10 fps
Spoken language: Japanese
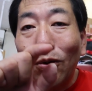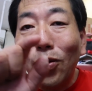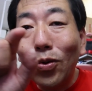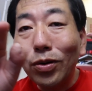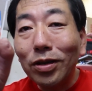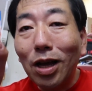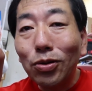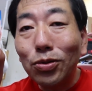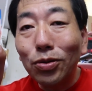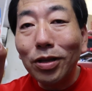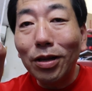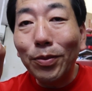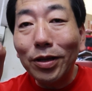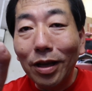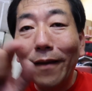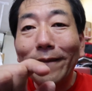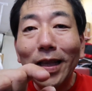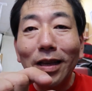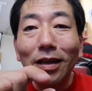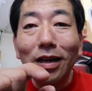こう逆走になりますね、
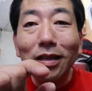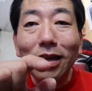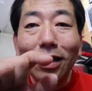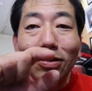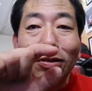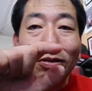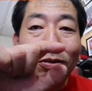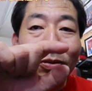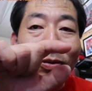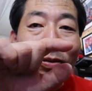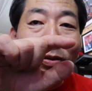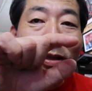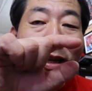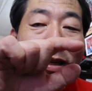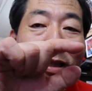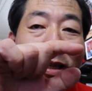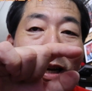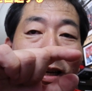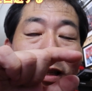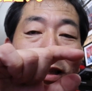えー、必ずこう左に
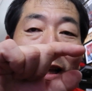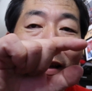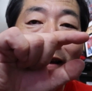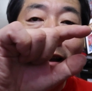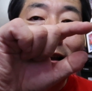入って